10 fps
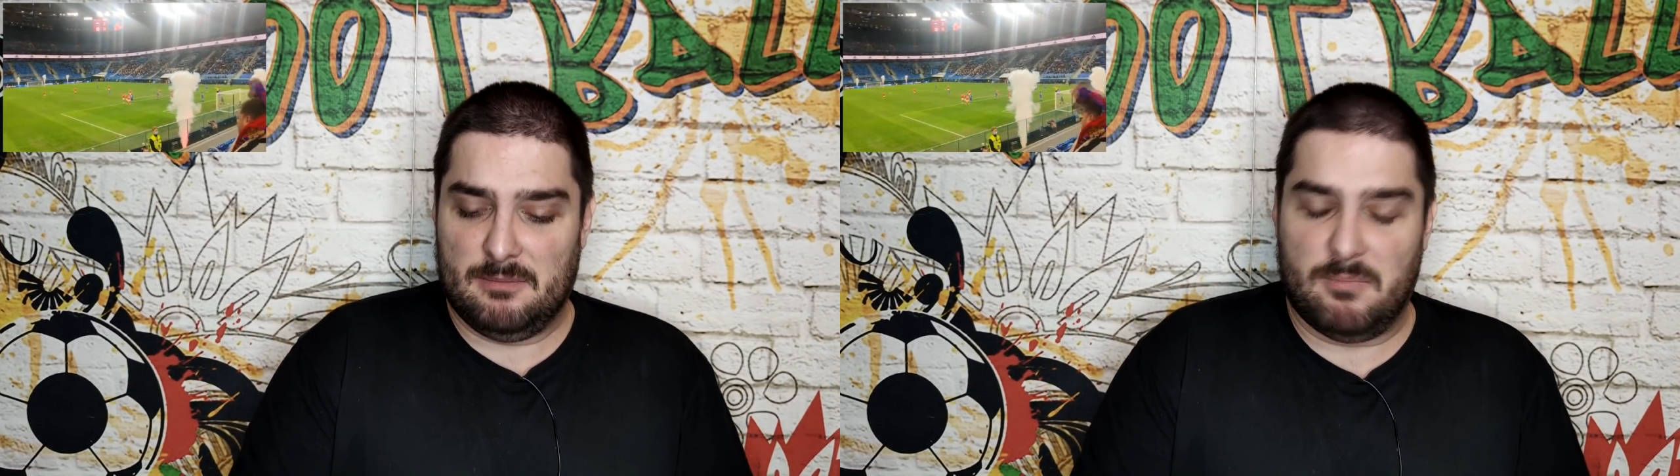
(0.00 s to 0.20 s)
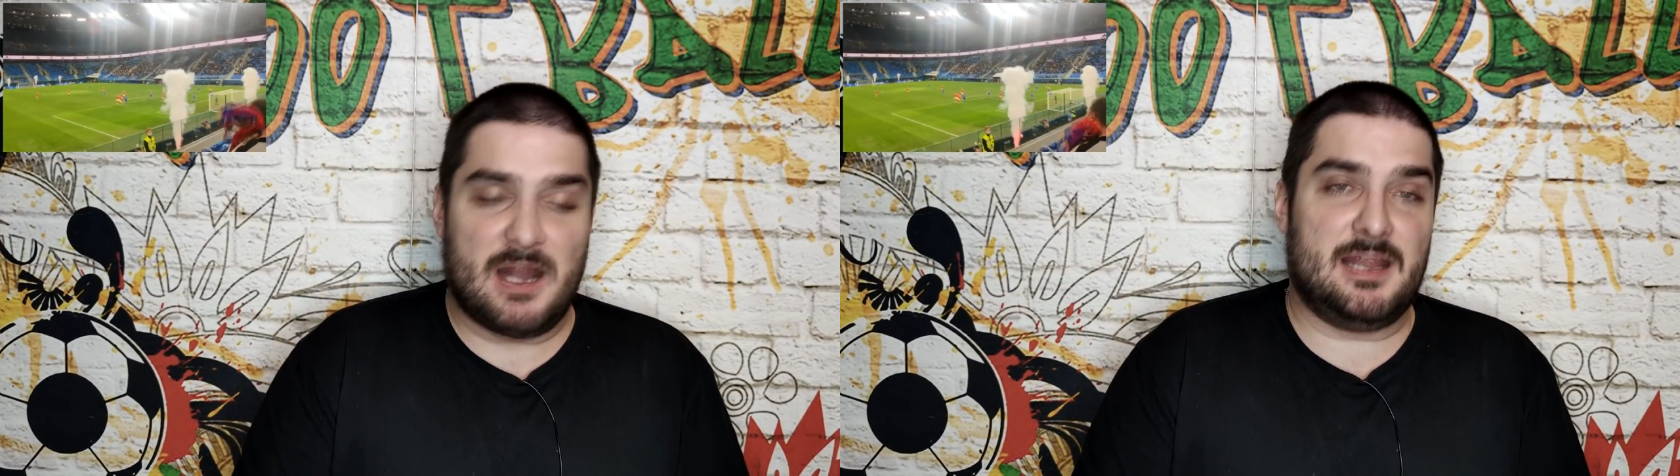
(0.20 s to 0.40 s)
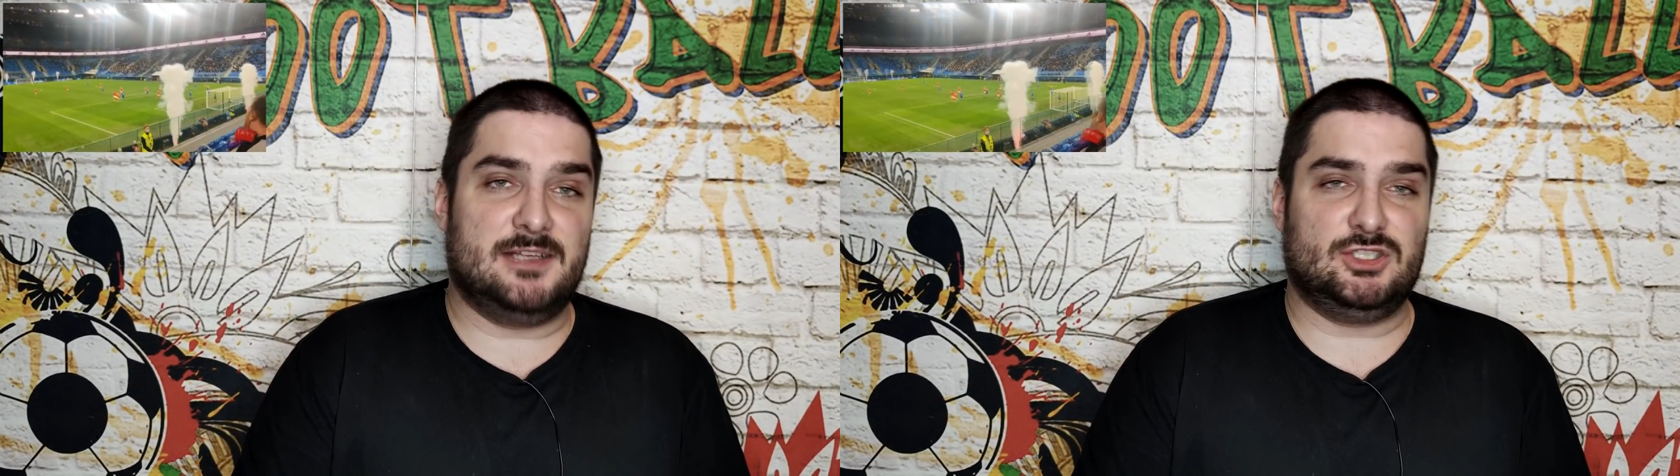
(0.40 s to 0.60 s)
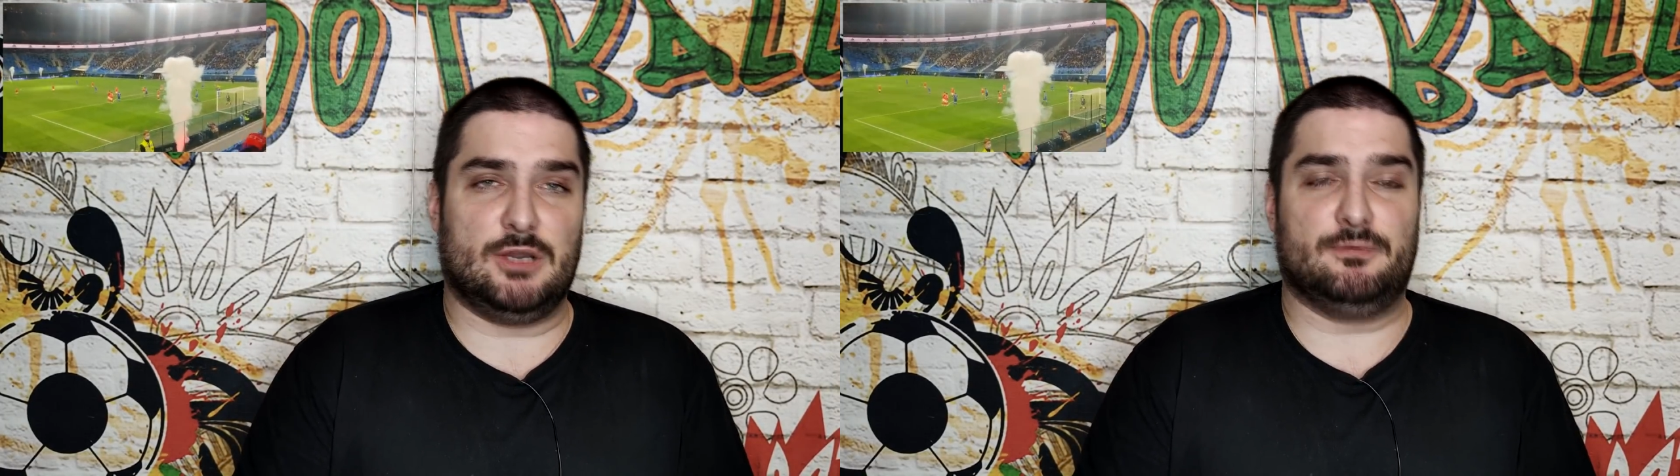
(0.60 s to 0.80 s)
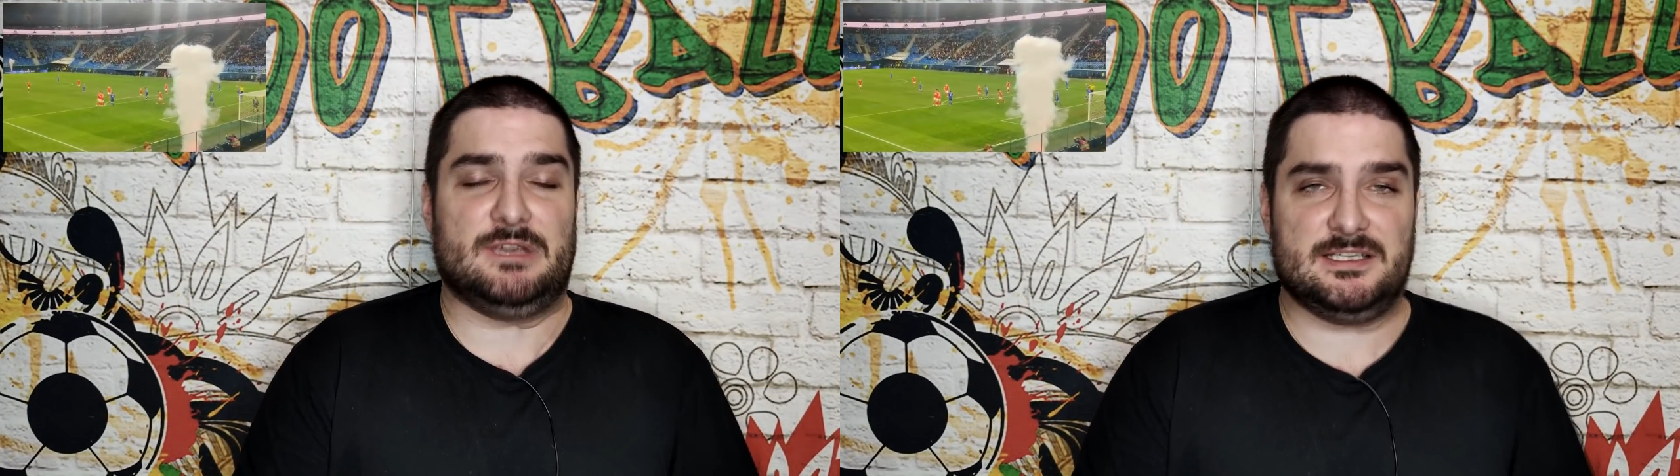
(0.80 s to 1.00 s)

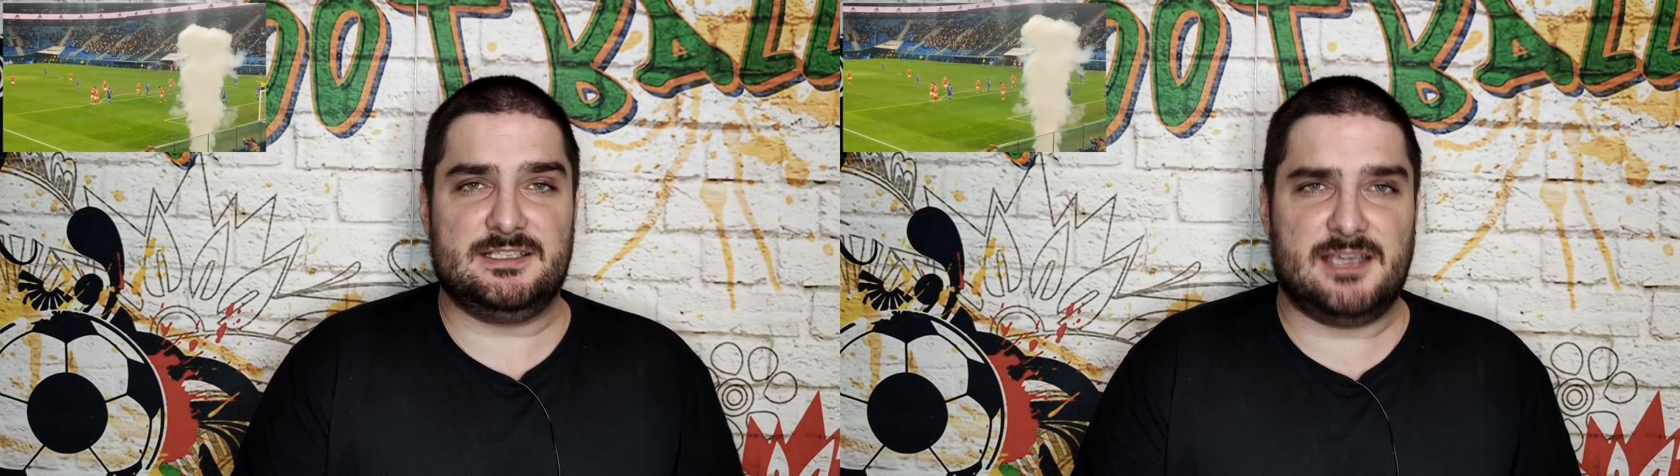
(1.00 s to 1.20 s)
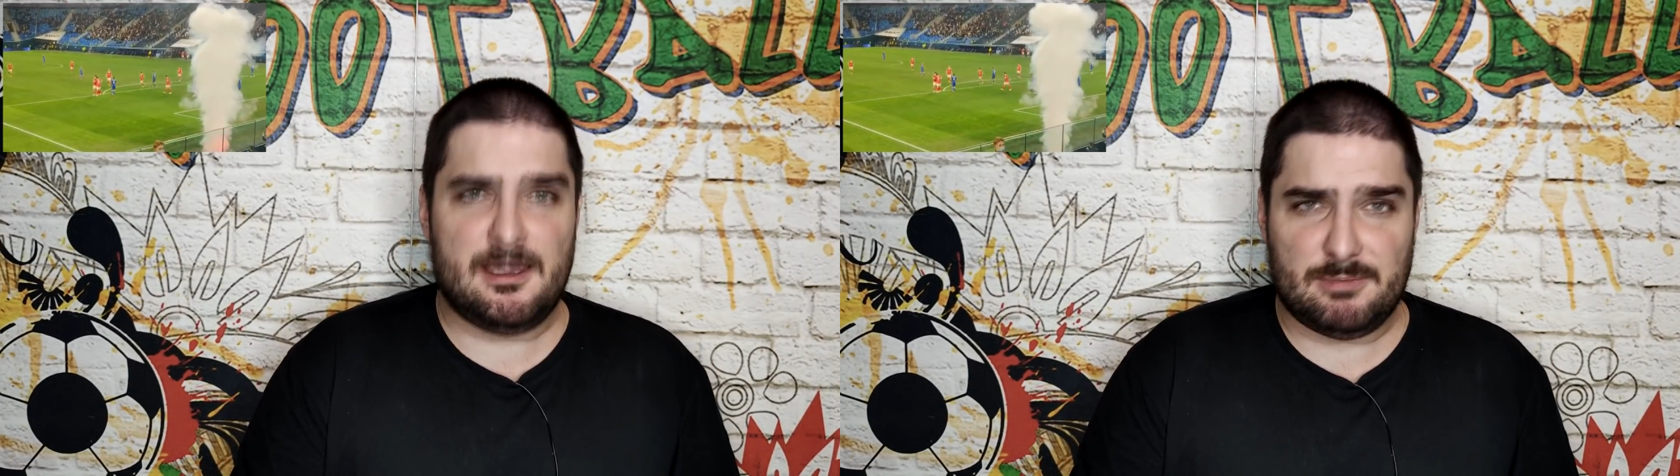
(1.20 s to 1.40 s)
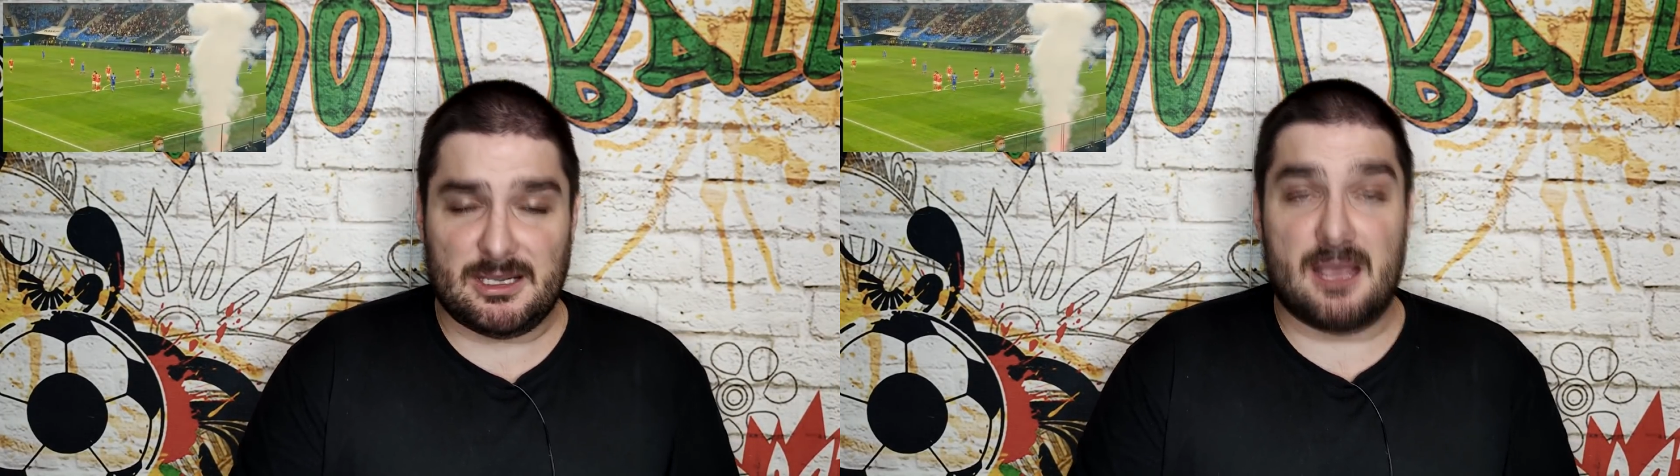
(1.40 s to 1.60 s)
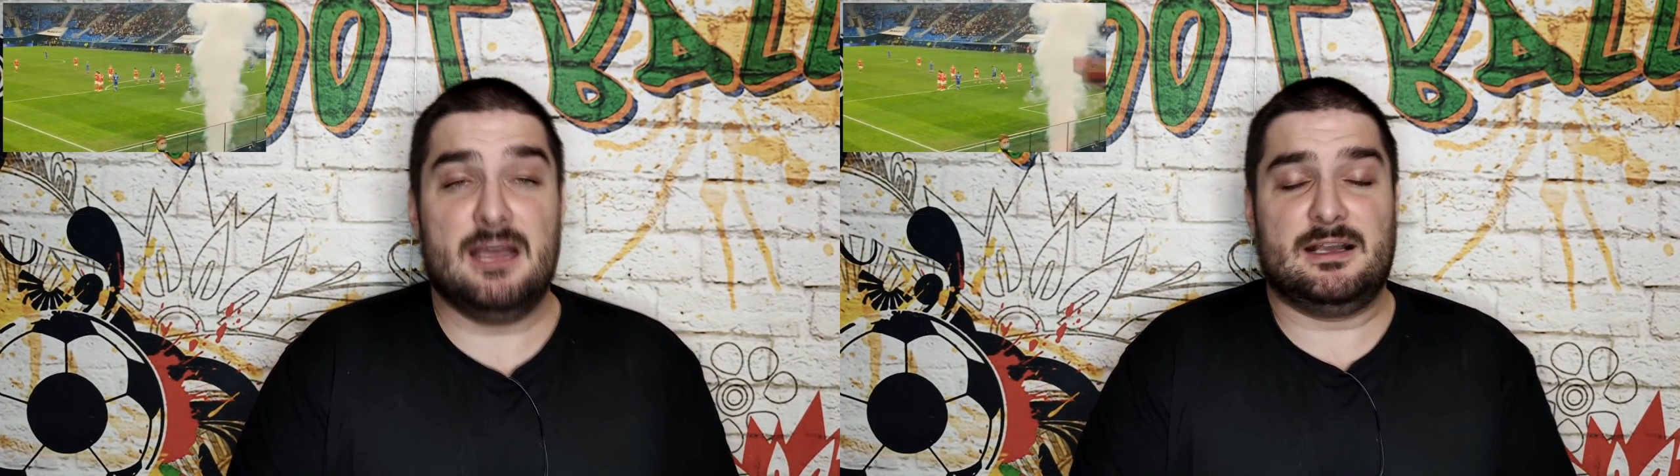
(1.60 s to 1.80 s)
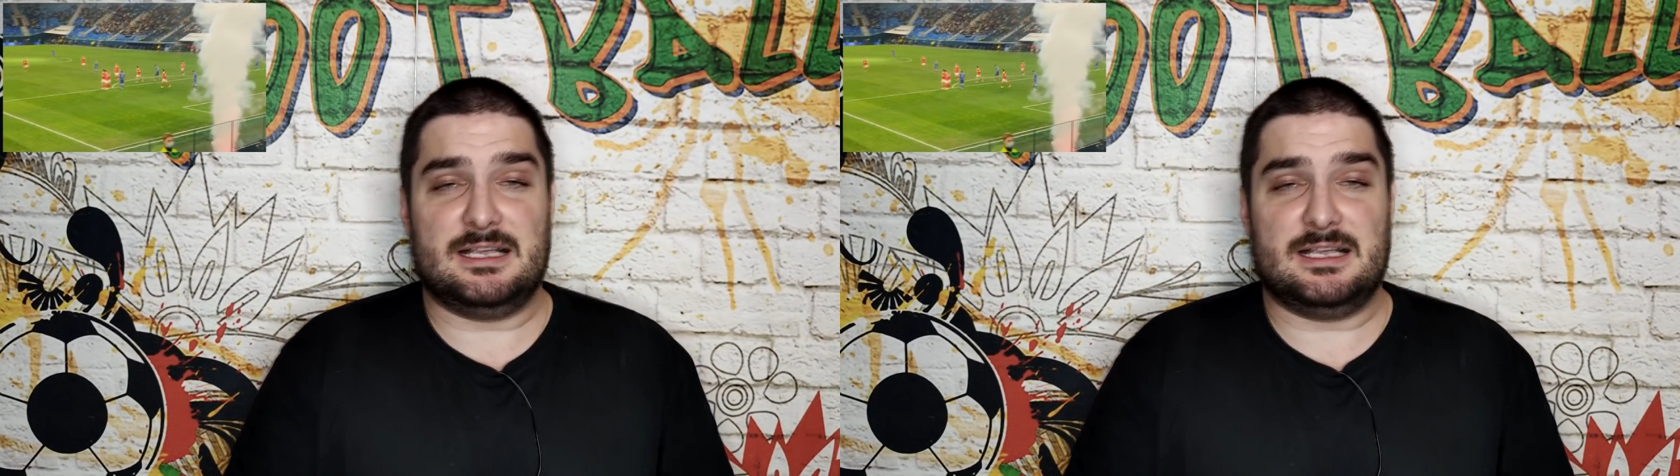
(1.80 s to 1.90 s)
болельщиков из Кипра